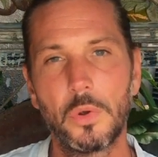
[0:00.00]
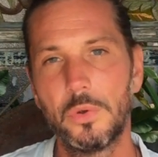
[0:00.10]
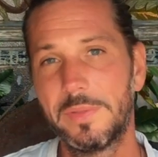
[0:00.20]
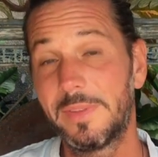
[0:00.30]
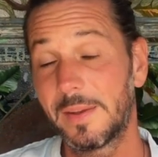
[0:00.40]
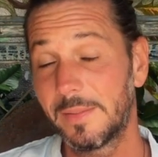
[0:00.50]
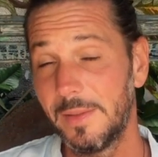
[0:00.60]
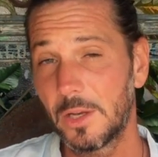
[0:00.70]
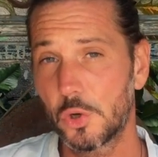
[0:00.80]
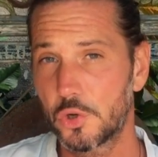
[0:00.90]
une
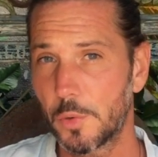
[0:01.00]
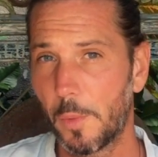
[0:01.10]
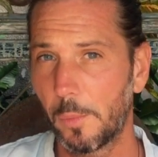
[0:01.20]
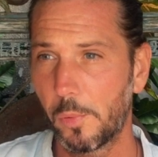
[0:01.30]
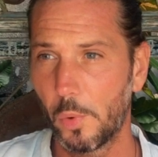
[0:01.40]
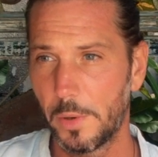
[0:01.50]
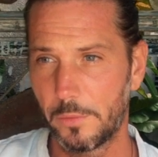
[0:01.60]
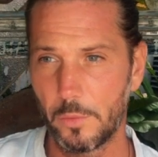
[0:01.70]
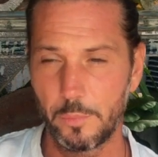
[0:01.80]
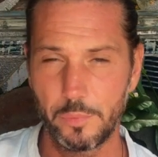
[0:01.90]
technique que je m'emploie
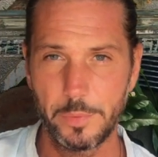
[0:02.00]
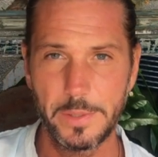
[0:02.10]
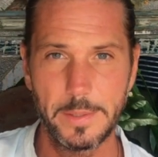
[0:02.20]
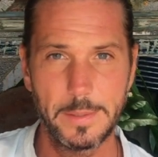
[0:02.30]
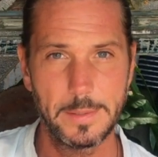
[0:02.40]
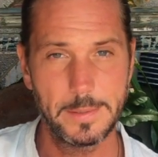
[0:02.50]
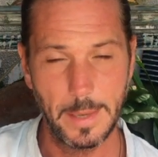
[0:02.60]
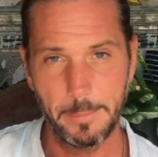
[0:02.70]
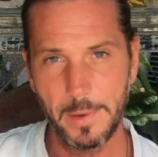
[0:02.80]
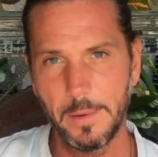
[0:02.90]
depuis
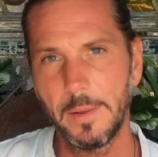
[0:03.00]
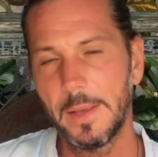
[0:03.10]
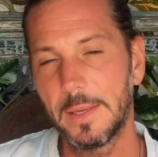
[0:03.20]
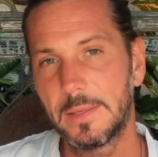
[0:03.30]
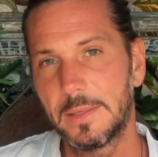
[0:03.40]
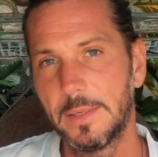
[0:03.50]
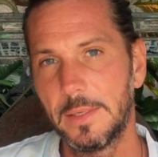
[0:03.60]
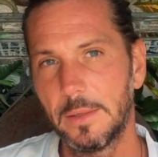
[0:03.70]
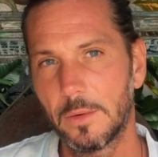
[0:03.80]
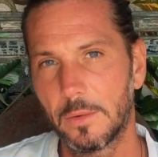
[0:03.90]
gamin et
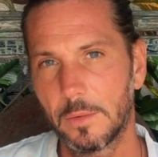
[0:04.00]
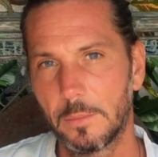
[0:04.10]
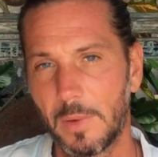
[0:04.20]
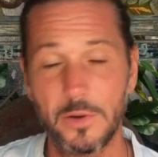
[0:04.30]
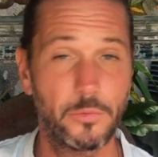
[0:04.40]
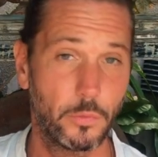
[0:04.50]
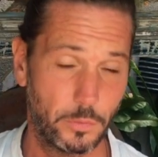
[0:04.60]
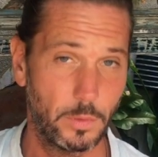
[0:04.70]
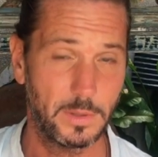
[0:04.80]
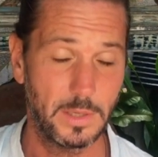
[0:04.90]
qui, marche,
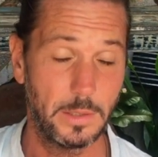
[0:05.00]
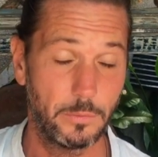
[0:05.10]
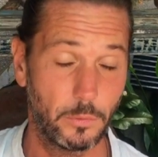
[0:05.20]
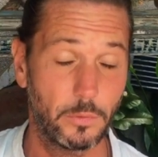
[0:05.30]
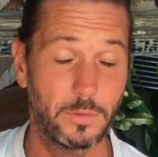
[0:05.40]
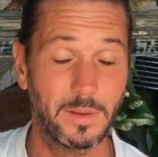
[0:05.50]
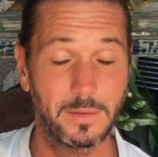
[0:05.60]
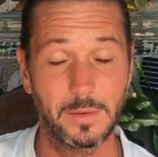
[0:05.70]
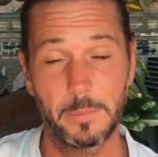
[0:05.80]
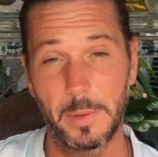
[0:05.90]
qui fonctionne très
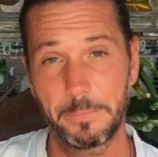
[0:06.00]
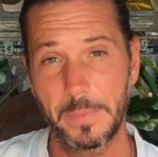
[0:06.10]
très bien.